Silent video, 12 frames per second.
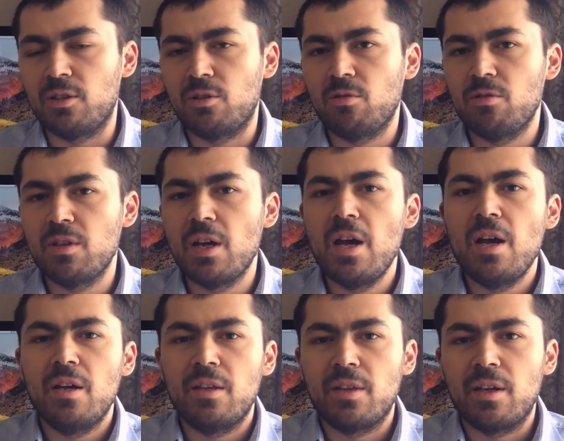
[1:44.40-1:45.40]
Android
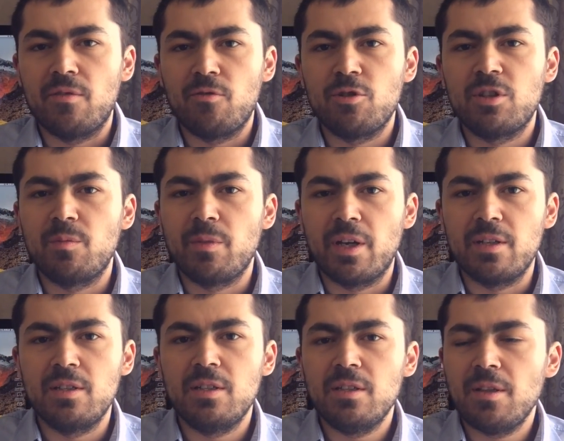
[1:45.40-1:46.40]
на
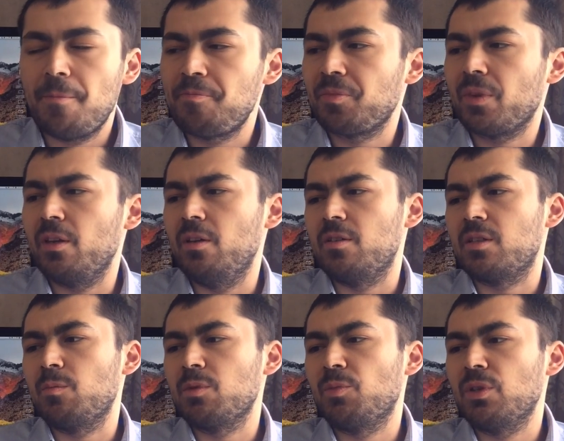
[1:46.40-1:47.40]
8.1, и
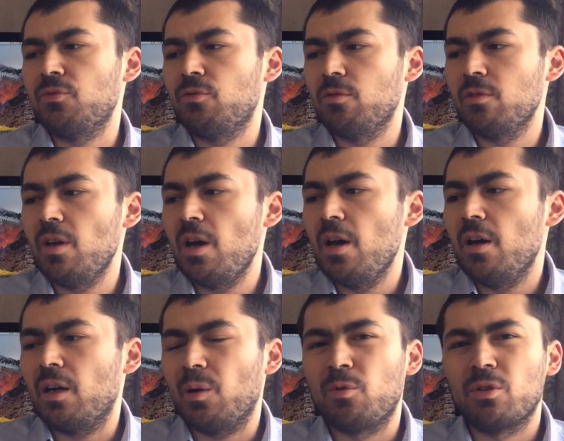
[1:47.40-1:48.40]
сам смартфон
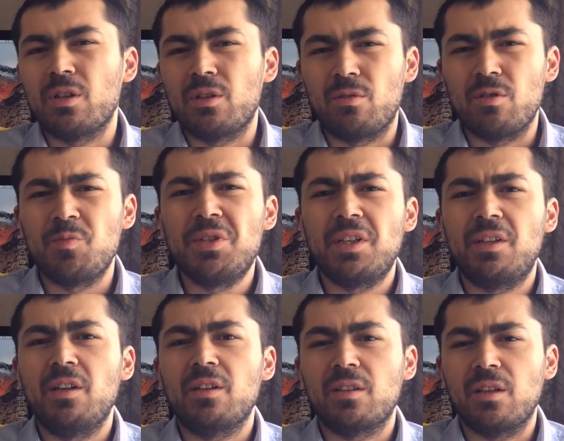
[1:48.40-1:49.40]
работает, то есть без
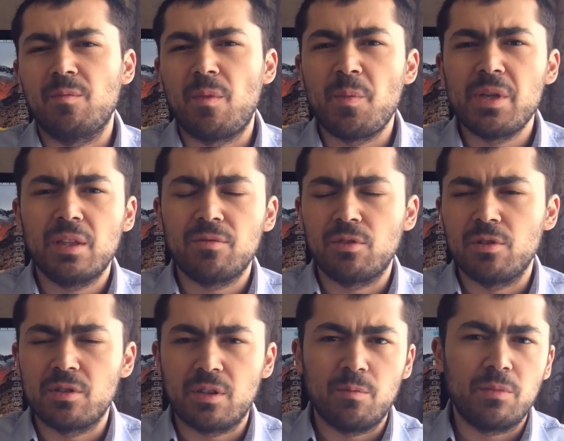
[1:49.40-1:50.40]
каких-то моментов, то
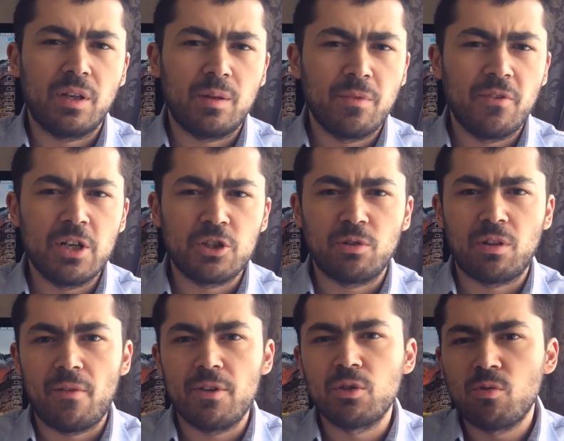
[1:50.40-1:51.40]
есть там бывает, что
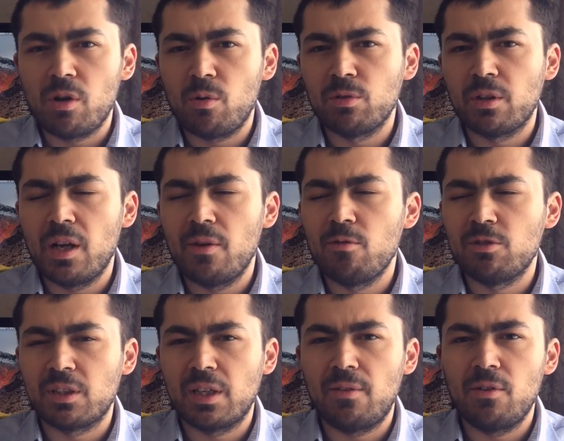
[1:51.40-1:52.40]
клавиатуру какую-то левую
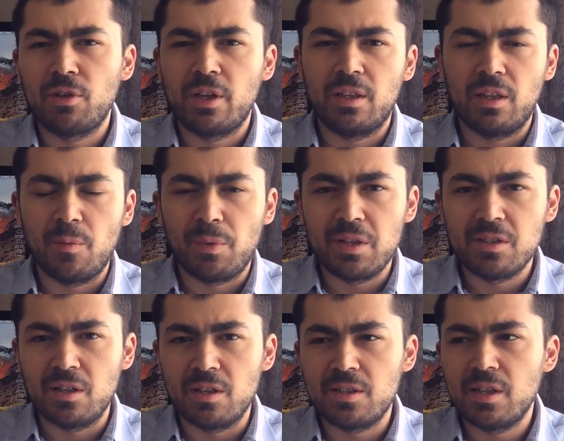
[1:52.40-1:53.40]
устанавливают, какие-то
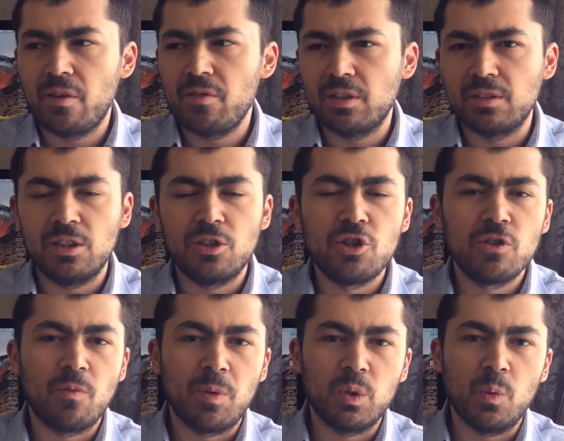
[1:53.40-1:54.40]
дополнительные сервисы, здесь
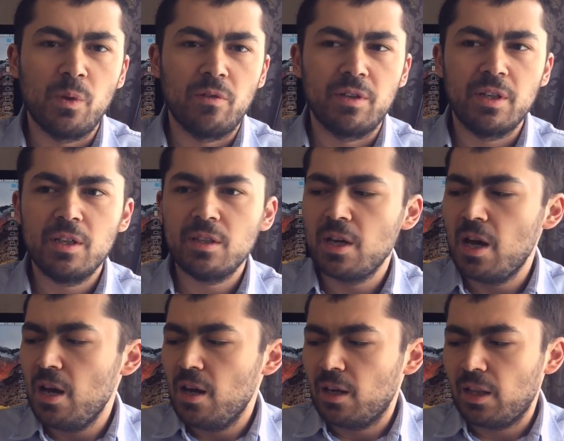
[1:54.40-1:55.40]
ничего подобного нет,
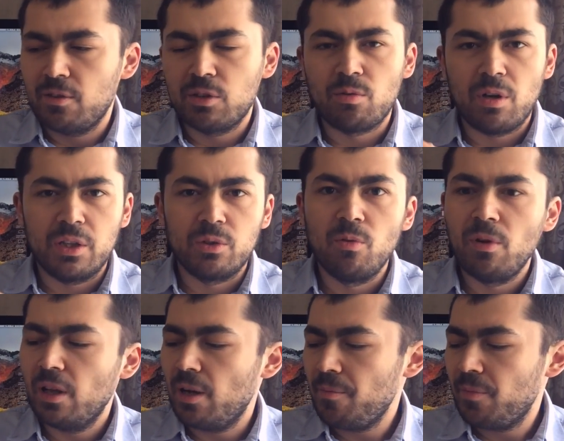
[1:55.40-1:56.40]
клавиатура от
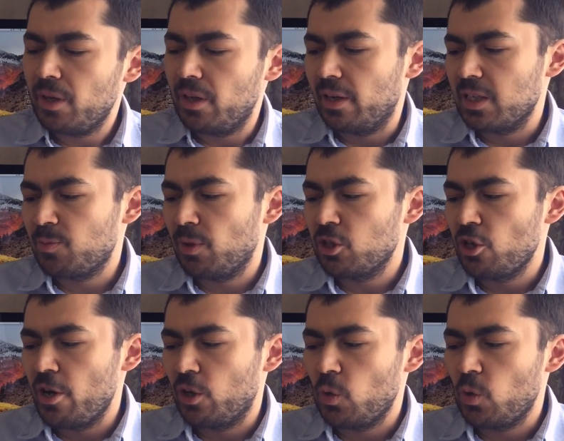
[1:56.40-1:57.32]
Гугла, а расположение